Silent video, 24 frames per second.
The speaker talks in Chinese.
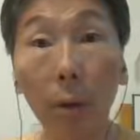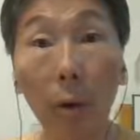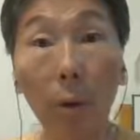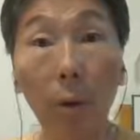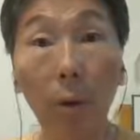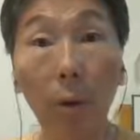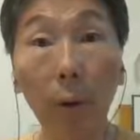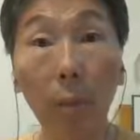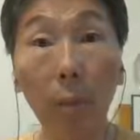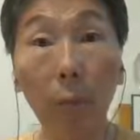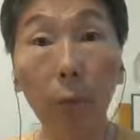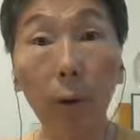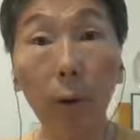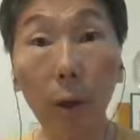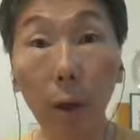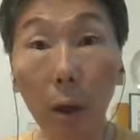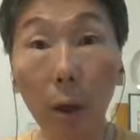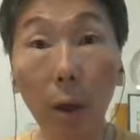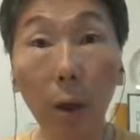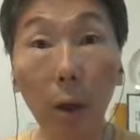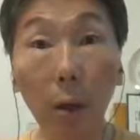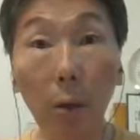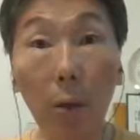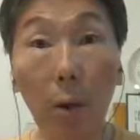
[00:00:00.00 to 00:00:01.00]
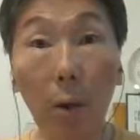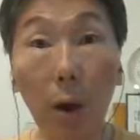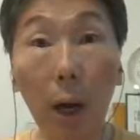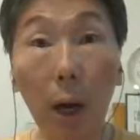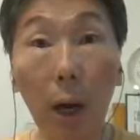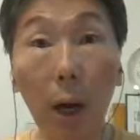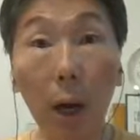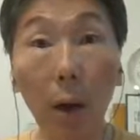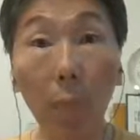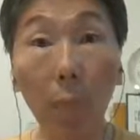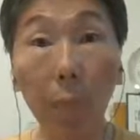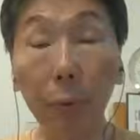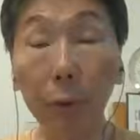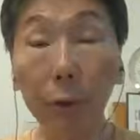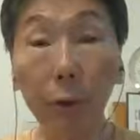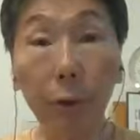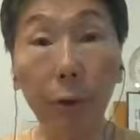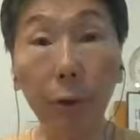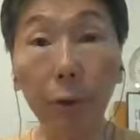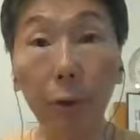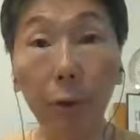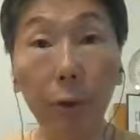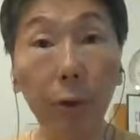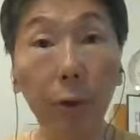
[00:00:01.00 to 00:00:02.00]
同一部车的话，不
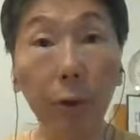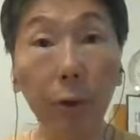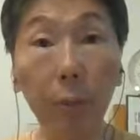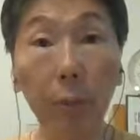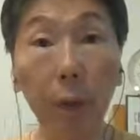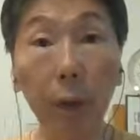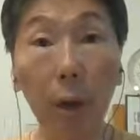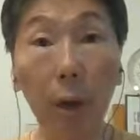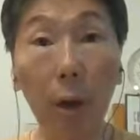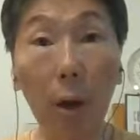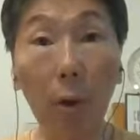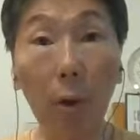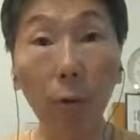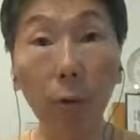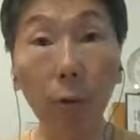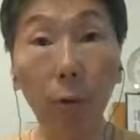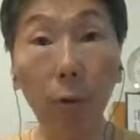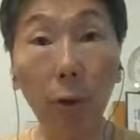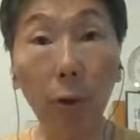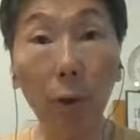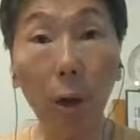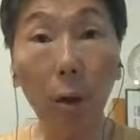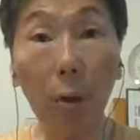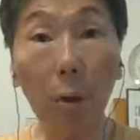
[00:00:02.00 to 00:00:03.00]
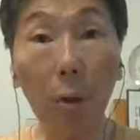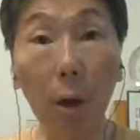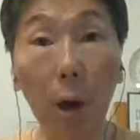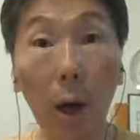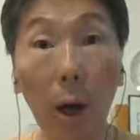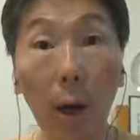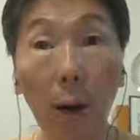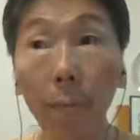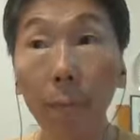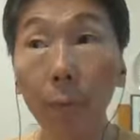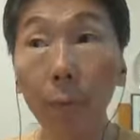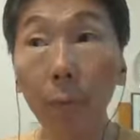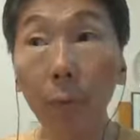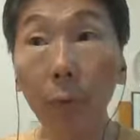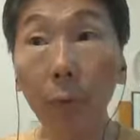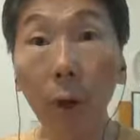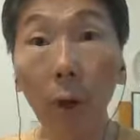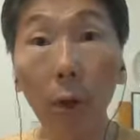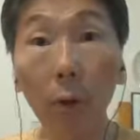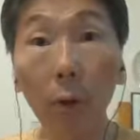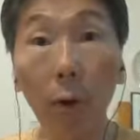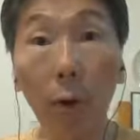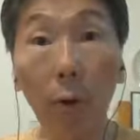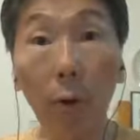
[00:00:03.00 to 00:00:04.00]
是军事迷搞错的话？
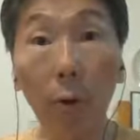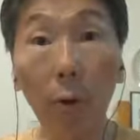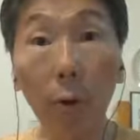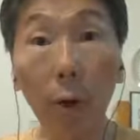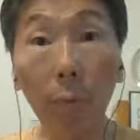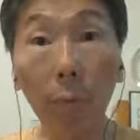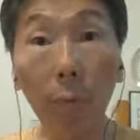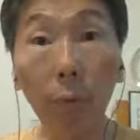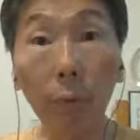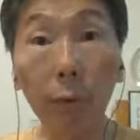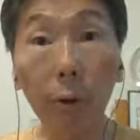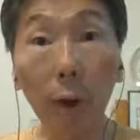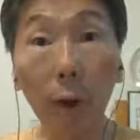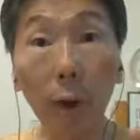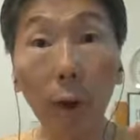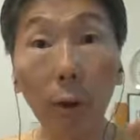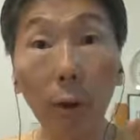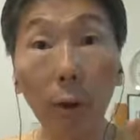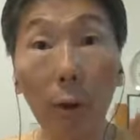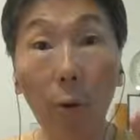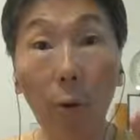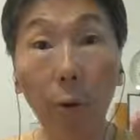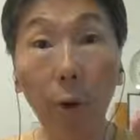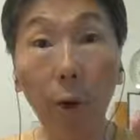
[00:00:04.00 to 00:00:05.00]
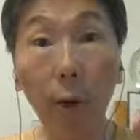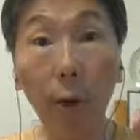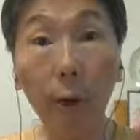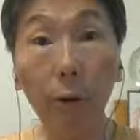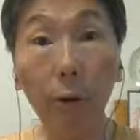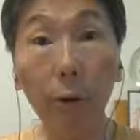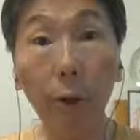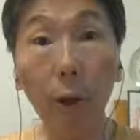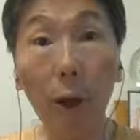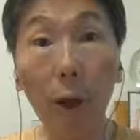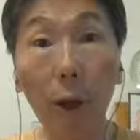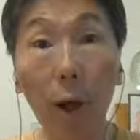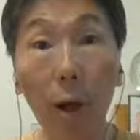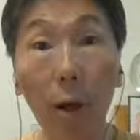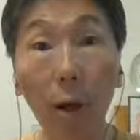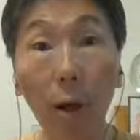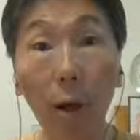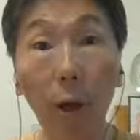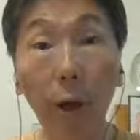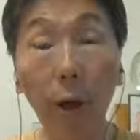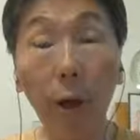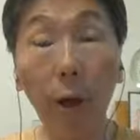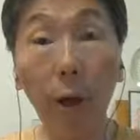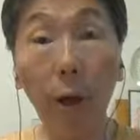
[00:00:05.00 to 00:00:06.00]
同一部车，同一个车号，
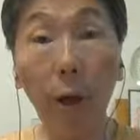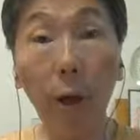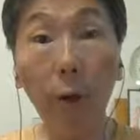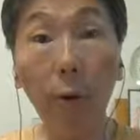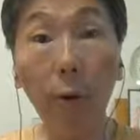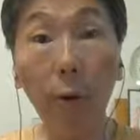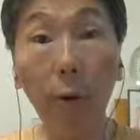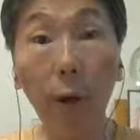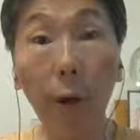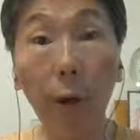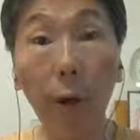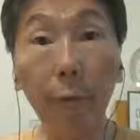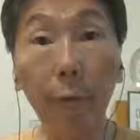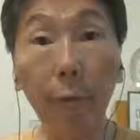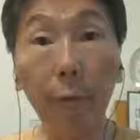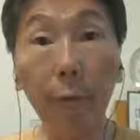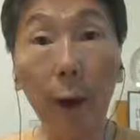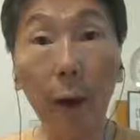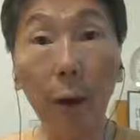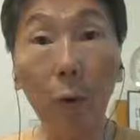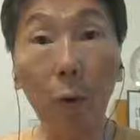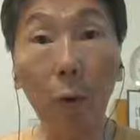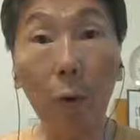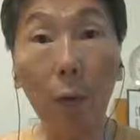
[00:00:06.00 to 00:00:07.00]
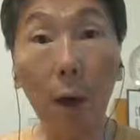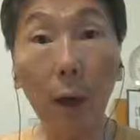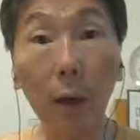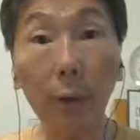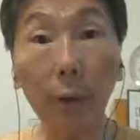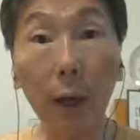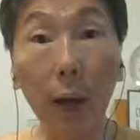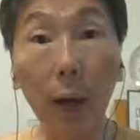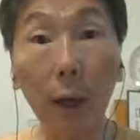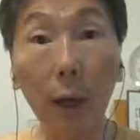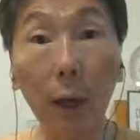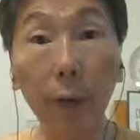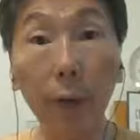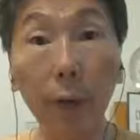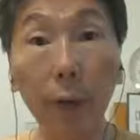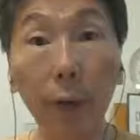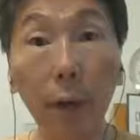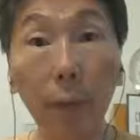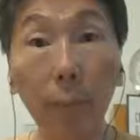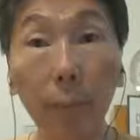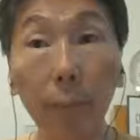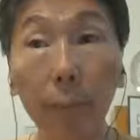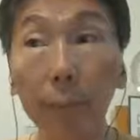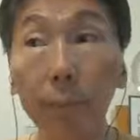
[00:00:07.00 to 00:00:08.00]
二零一六年，翻落网沙
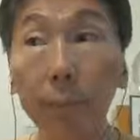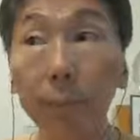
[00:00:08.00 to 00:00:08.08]
溪，